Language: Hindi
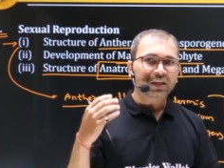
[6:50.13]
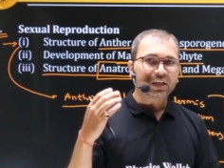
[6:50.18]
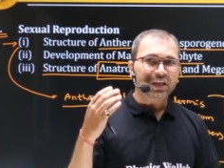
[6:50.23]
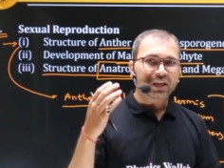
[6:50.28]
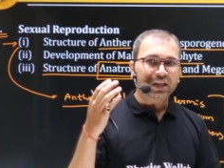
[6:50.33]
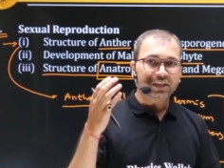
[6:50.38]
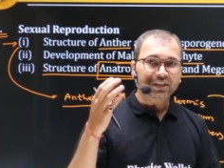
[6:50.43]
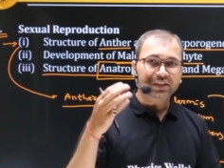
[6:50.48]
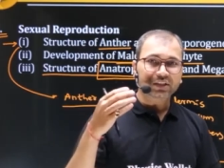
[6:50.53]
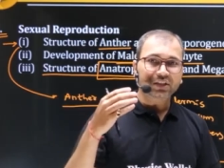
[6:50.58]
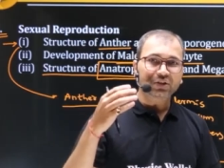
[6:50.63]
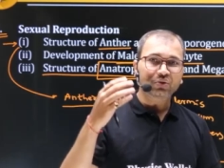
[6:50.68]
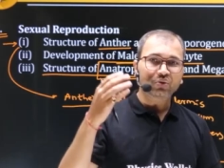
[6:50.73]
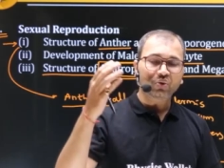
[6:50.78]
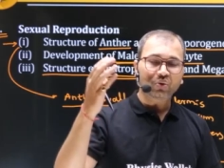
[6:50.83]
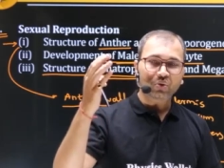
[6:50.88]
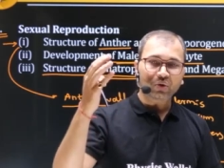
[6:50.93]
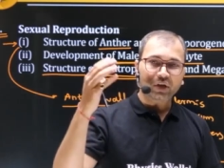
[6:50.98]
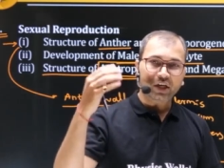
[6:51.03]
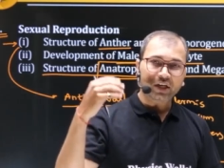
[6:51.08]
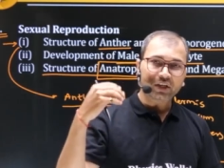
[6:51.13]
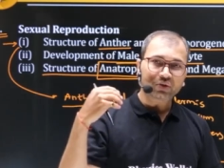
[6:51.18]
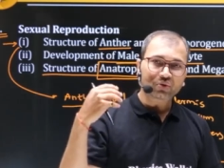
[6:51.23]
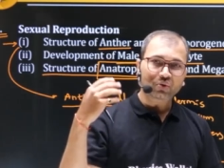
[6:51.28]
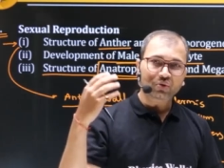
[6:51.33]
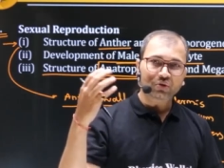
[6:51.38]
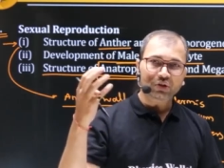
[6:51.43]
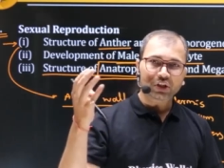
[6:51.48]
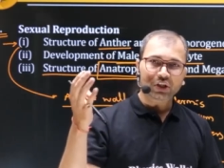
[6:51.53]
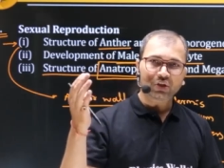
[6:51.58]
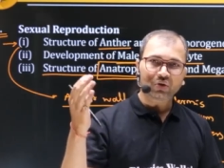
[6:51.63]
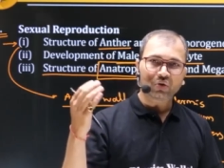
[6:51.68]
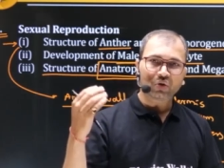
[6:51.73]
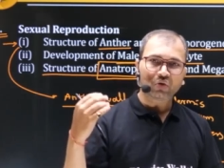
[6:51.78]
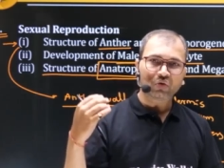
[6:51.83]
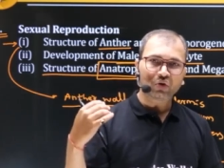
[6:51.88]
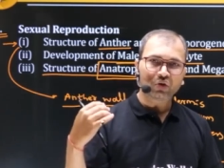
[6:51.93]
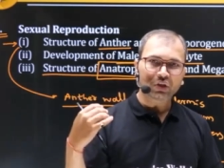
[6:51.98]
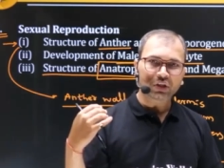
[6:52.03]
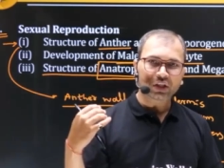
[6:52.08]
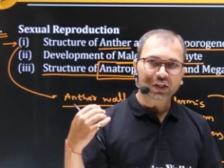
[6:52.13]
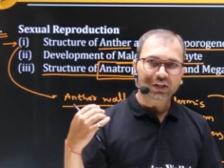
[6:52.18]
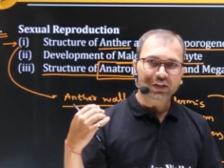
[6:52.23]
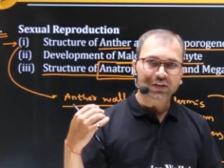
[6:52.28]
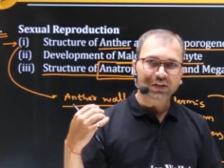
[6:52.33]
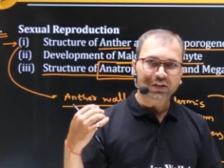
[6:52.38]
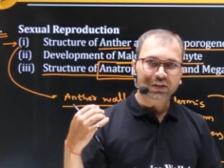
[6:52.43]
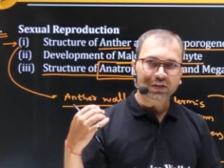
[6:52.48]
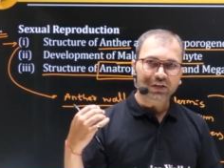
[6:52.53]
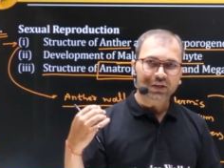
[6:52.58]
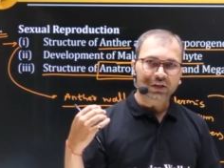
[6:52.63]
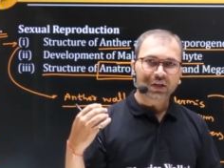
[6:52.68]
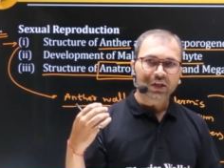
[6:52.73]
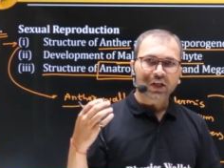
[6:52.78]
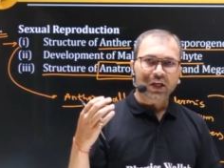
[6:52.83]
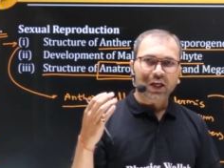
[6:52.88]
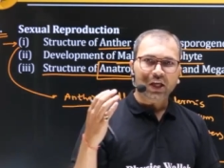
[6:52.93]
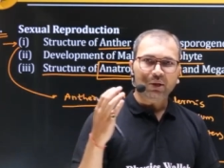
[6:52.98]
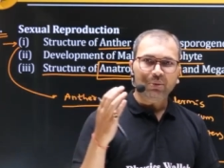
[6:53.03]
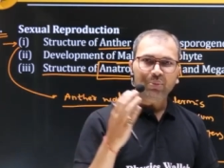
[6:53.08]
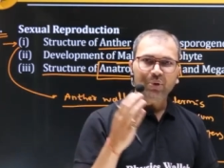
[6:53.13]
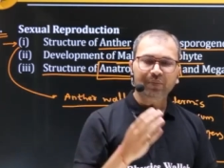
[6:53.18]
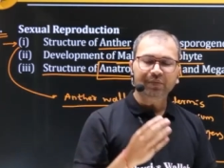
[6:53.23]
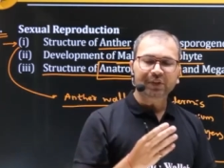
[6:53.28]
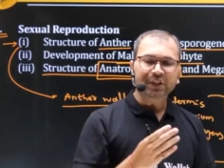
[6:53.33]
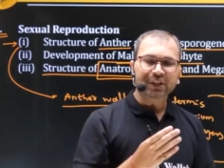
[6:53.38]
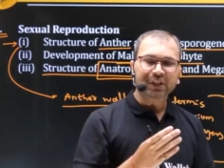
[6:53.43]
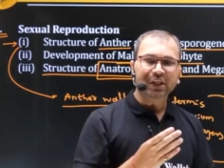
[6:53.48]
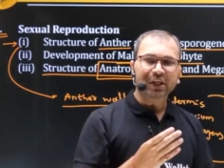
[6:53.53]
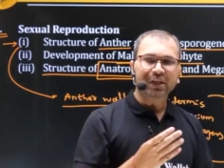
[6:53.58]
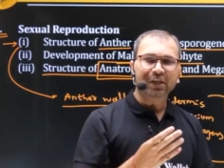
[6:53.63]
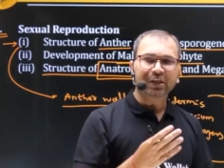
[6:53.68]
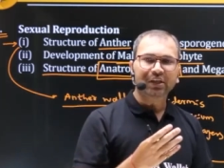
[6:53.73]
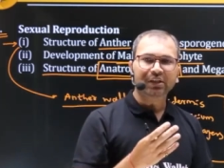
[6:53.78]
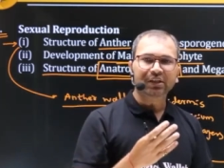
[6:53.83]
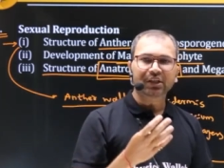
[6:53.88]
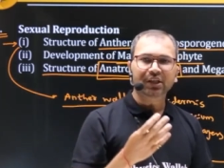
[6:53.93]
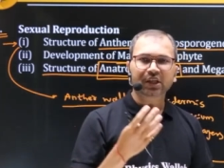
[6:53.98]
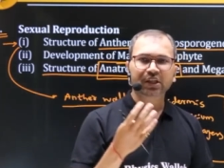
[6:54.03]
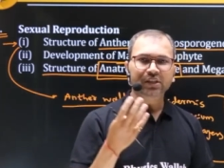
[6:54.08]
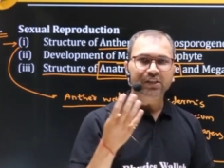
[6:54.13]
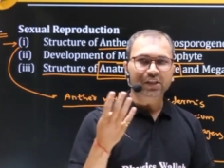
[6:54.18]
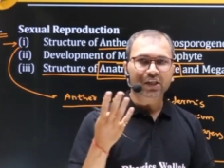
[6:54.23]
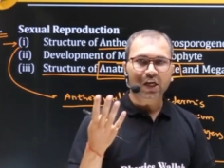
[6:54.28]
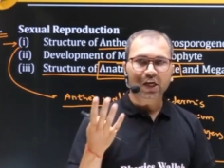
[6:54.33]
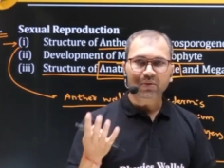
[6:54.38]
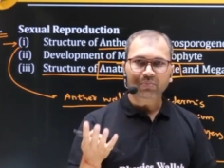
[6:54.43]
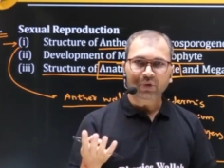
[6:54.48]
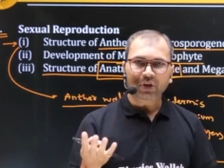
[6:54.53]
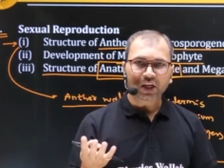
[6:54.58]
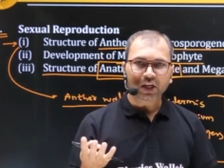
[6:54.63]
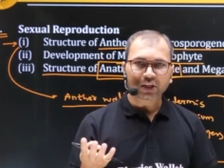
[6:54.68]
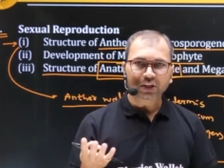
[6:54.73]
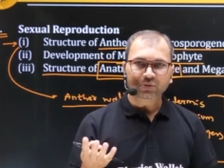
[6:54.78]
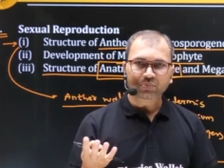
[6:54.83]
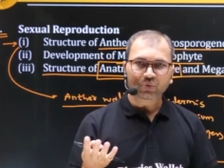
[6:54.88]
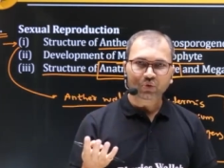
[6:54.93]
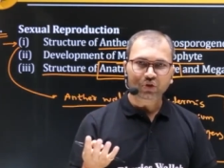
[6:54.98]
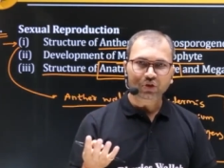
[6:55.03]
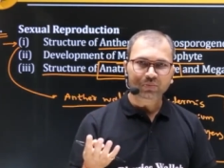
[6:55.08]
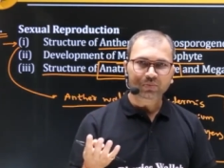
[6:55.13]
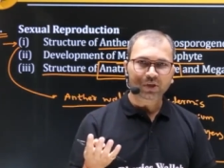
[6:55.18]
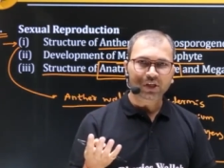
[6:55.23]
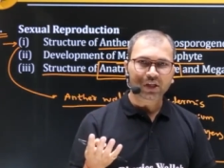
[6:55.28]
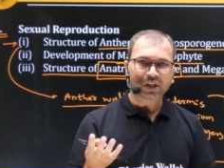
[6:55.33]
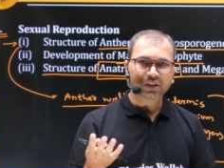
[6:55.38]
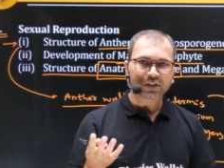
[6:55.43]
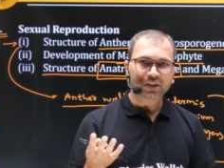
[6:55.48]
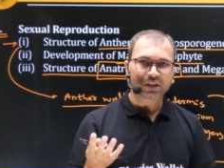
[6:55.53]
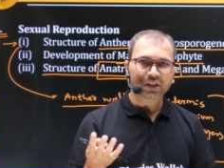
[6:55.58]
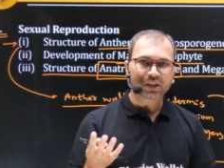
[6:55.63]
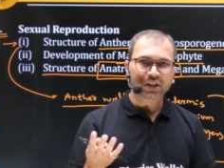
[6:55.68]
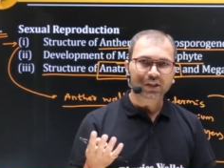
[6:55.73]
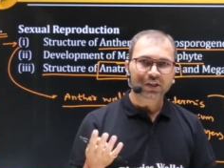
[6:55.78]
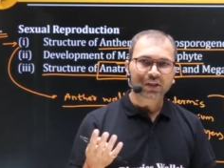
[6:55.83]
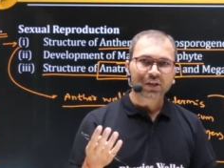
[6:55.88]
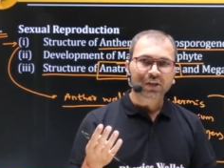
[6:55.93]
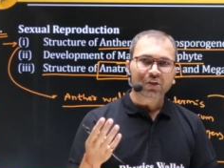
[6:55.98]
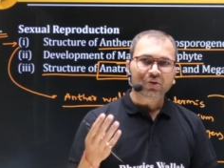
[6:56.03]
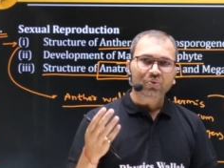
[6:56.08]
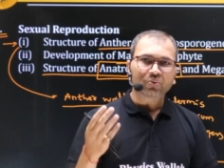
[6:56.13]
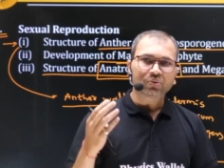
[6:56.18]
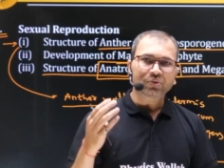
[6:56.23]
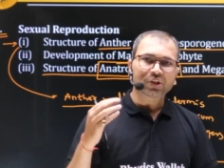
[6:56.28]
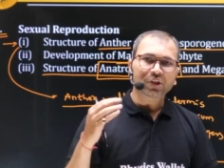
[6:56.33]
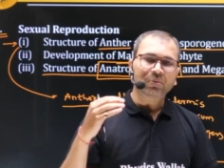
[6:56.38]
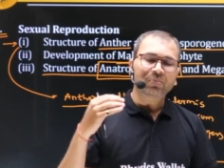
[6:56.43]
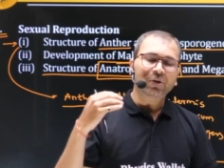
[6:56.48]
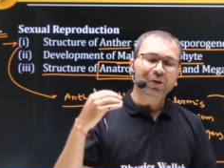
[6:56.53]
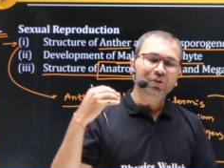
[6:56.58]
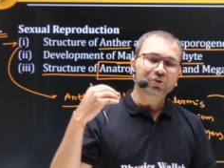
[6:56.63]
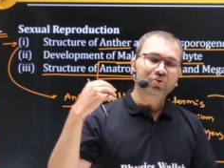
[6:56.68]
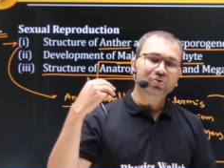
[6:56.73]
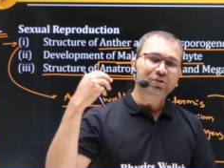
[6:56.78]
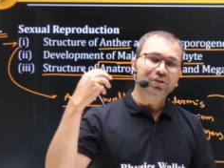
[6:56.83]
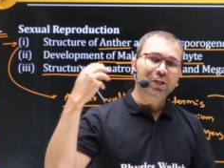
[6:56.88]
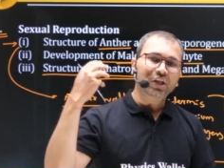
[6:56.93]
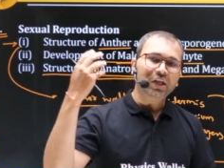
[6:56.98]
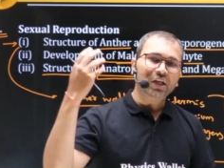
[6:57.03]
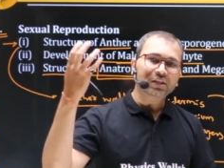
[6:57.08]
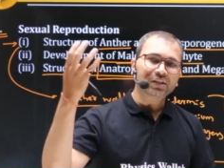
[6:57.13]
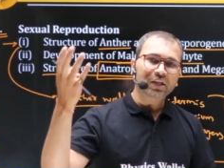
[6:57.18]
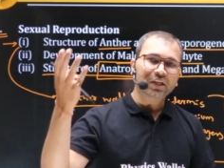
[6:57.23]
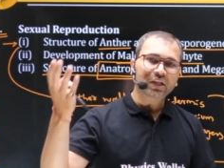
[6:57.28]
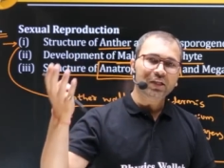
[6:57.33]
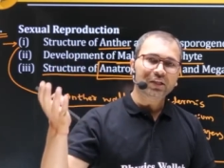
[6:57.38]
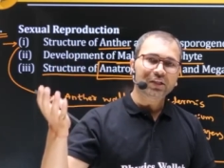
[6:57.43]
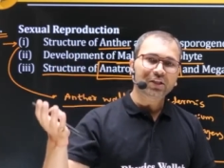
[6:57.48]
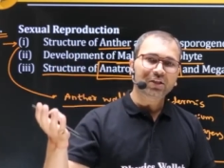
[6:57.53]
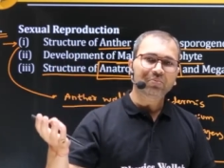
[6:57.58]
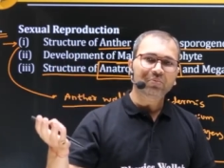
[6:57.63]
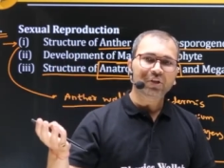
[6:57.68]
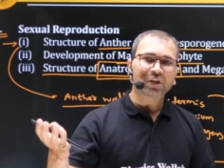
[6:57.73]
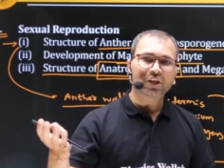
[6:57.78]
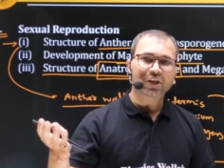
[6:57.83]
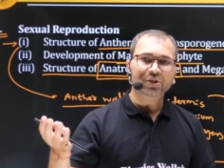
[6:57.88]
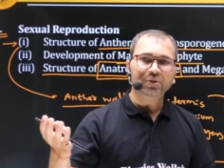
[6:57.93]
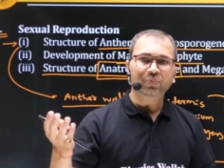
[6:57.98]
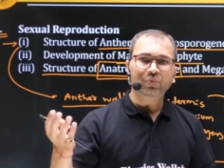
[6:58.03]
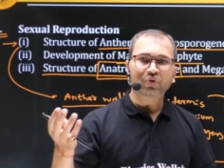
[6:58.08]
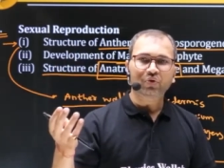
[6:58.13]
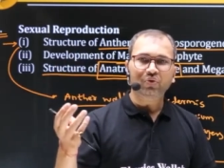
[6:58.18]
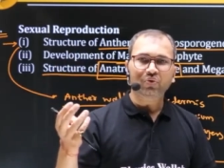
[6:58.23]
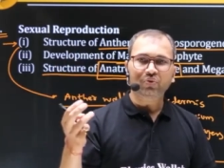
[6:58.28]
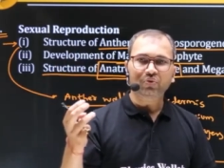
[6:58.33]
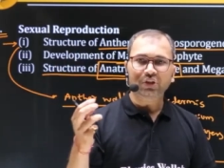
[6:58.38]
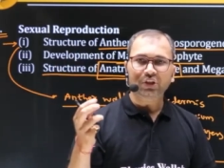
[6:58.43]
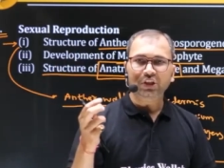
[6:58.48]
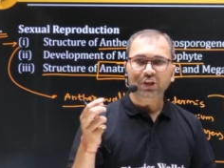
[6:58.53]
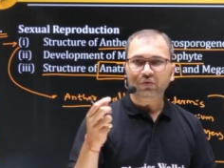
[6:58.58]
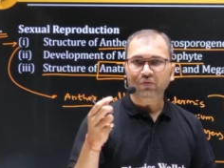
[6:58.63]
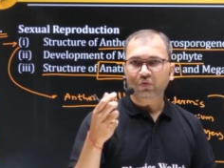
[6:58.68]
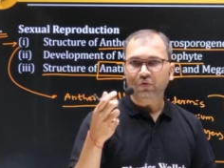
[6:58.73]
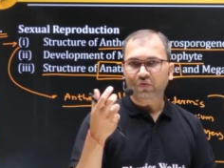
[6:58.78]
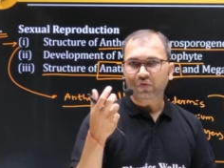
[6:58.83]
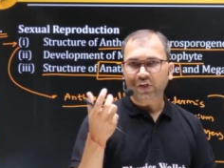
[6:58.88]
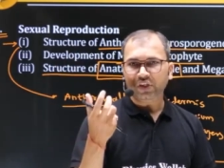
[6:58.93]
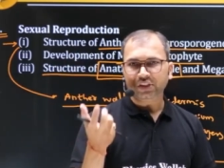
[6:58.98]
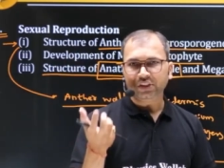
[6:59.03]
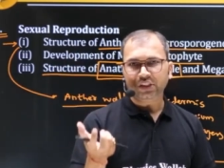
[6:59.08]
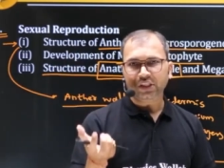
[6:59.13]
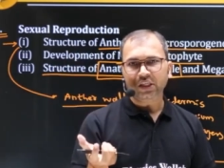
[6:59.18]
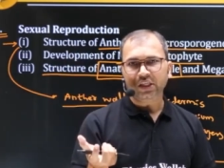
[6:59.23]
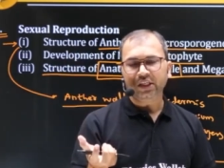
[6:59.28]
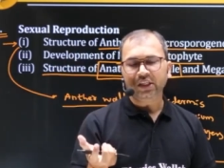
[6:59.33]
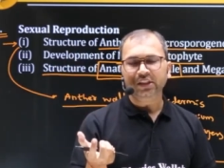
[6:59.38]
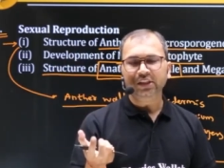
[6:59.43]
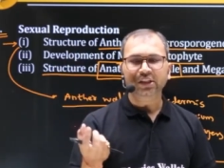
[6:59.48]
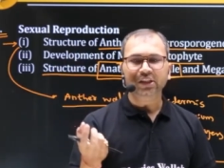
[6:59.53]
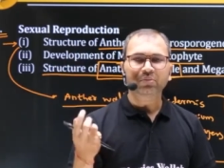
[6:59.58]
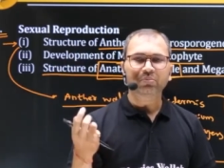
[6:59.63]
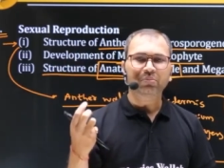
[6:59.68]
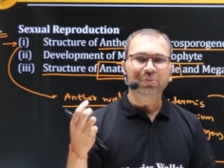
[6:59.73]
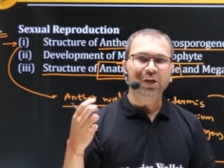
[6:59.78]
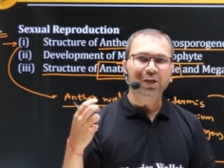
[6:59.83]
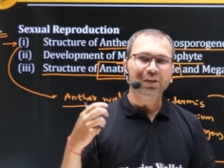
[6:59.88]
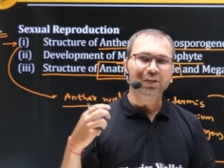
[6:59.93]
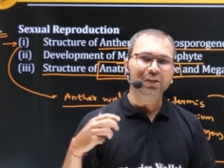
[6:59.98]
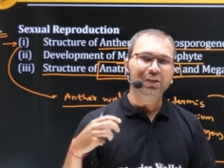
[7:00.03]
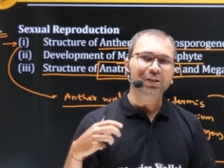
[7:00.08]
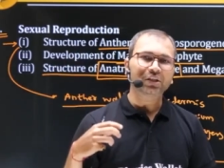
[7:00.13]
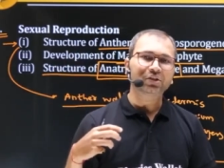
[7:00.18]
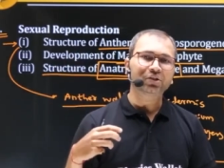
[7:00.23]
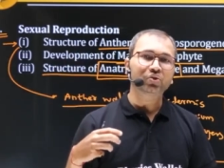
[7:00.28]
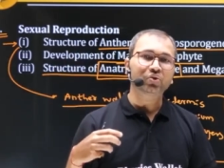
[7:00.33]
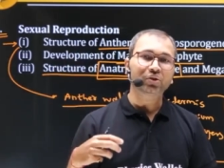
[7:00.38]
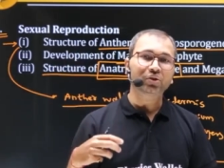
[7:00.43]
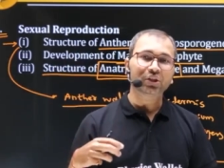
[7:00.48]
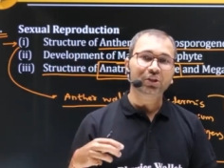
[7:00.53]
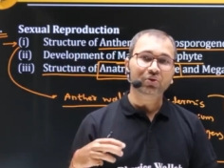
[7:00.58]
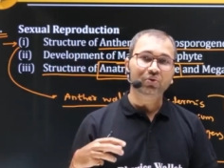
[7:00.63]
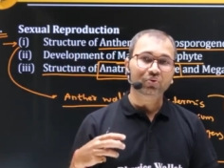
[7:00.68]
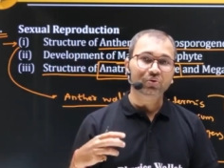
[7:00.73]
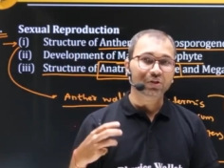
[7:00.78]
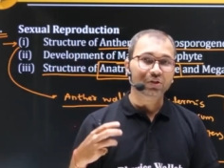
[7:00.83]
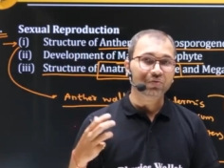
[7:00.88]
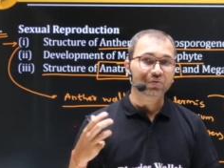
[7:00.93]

ऐसे दो एंड्स होते हैं ओवल के अंदर एमएमसी क्या करती है चार मेगा स्पोर्स बनाती है उसके बाद जो चलाजल एंड की मेगा स्पोर होती है वो फंक्शनल रहती है बाकी जो तीन होते हैं वो